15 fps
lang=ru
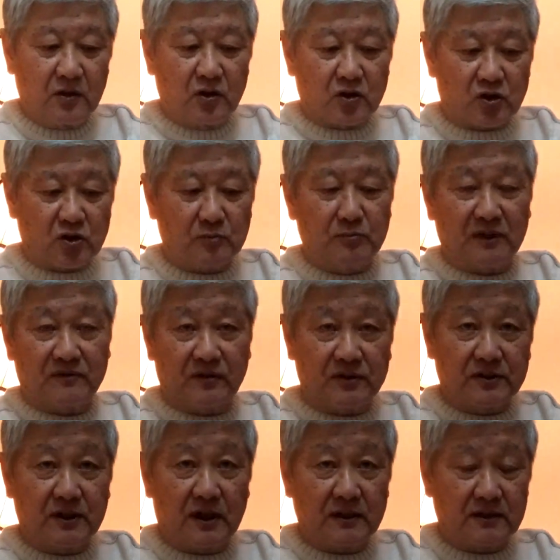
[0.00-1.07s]
чтобы
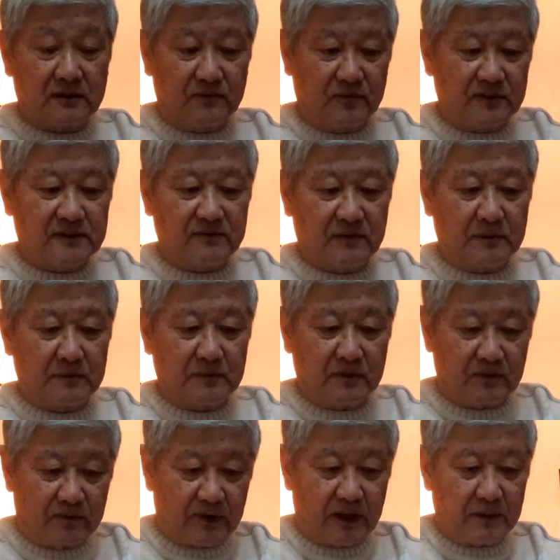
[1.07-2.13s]
отвечать вызовам
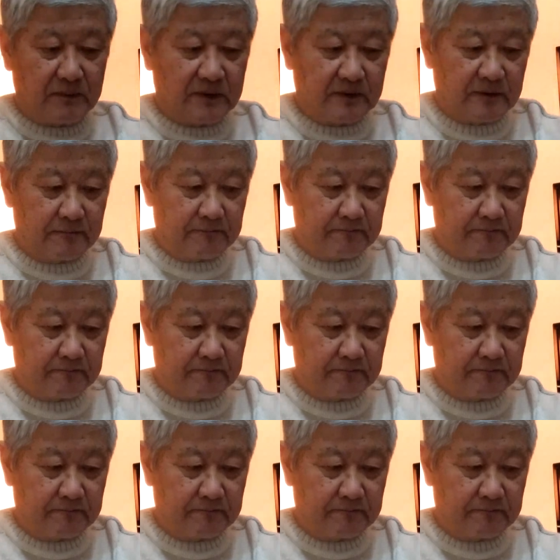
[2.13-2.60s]
времени.